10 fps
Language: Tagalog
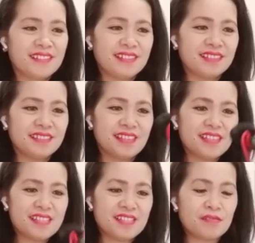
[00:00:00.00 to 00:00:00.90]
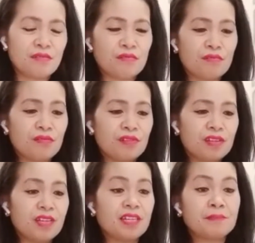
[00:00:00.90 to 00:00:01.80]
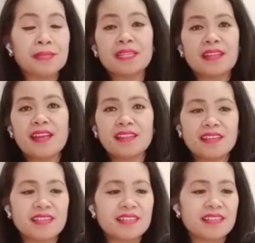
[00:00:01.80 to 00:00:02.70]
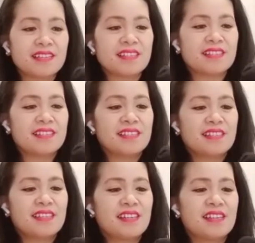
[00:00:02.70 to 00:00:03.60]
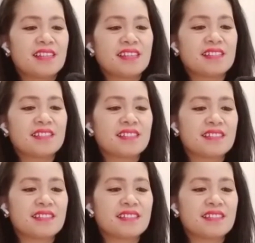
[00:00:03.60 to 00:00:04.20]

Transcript: Ayan, guys. So, ligpit na natin. Ayan.